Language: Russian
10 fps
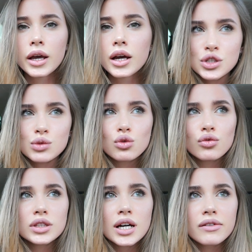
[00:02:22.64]
Почему
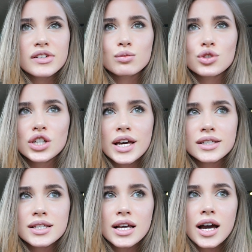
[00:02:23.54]
вы так
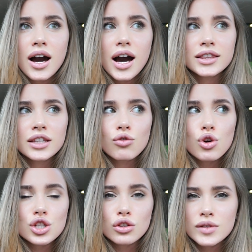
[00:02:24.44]
возмущаетесь от
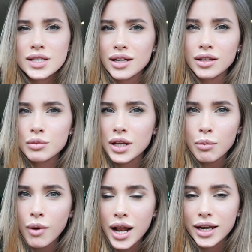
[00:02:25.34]
того, что в целом
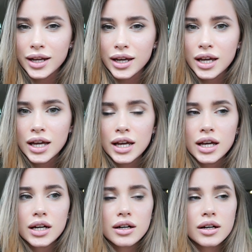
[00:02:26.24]
нормально?
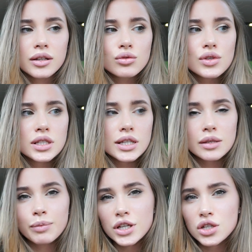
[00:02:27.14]
Э, ну, здесь,
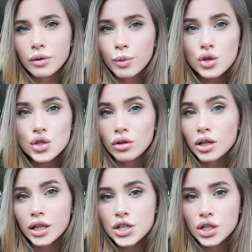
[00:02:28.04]
опять же, вопрос
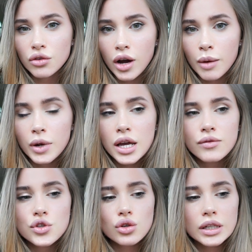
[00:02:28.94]
только лишь к вам.
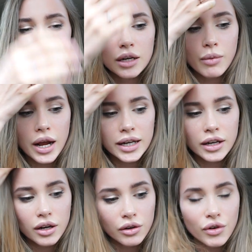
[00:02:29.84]
Все ли
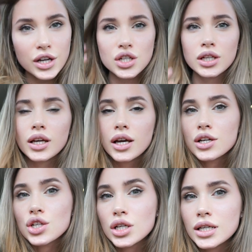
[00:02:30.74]
нормально в вашей
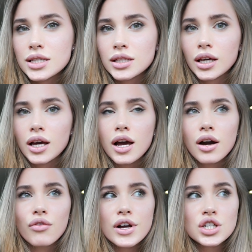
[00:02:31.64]
жизни,
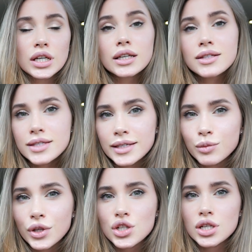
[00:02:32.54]
в вашей
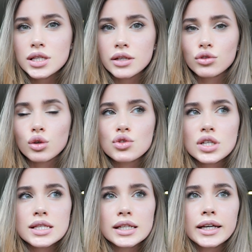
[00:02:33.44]
интимной жизни в том
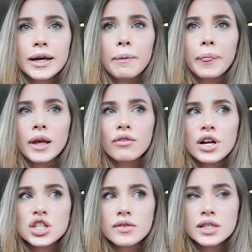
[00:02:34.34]
числе, в
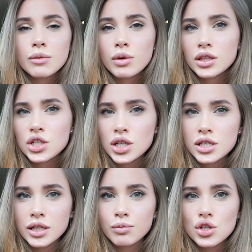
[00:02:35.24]
ваших
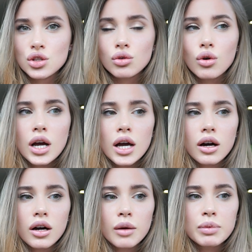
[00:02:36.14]
взаимоотношениях между
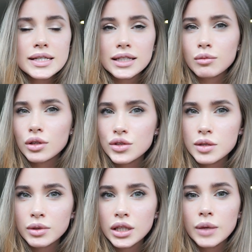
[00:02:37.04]
э, близкими
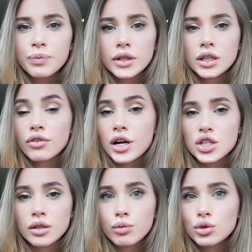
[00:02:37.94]
людьми,
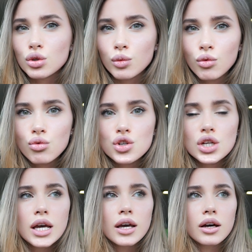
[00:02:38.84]
неважно, будь то
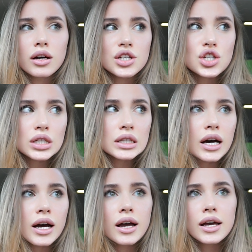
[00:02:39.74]
муж,
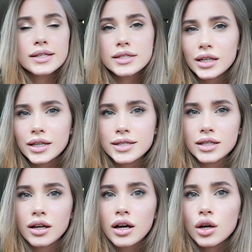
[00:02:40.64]
жена,
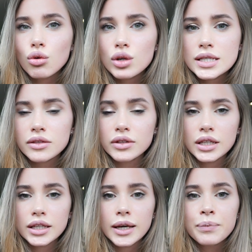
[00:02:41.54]
дети,
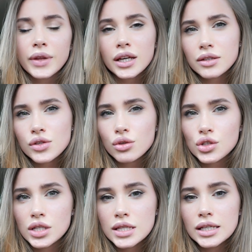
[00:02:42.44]
родственники. Это все
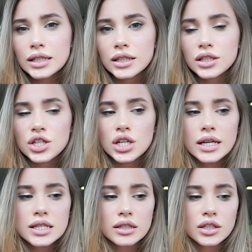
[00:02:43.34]
очень сильно
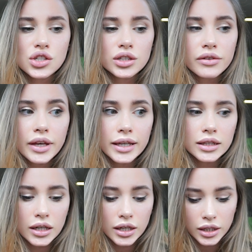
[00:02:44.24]
отражается на человеке,
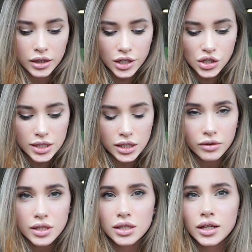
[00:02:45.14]
так или иначе,
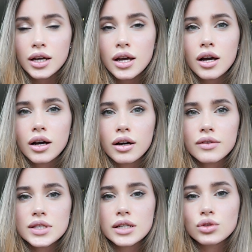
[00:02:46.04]
соответственно, соответственно, э,
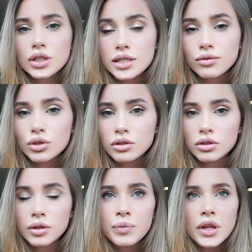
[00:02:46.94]
все вот эти вот
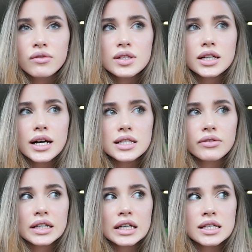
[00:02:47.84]
э,
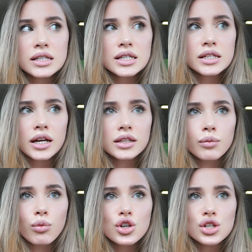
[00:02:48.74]
высказывания из разряда
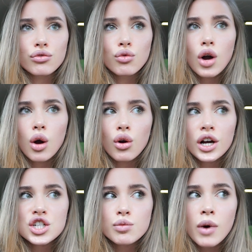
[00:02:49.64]
«Боже, фу, какой
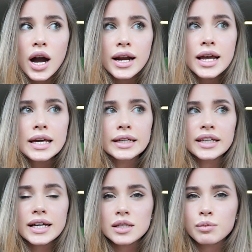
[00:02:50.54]
кошмар,
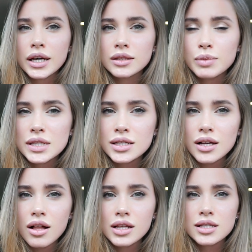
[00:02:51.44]
я тебя
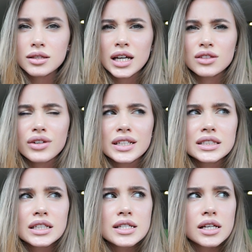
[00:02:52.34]
отписалась, ты
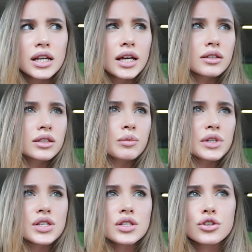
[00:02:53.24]
отвратительная, ты там, я
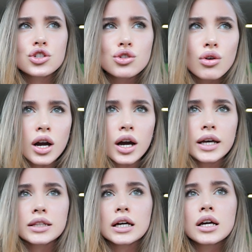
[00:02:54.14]
не знаю, еще
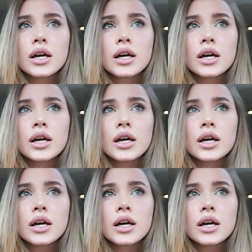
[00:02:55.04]
какая-то».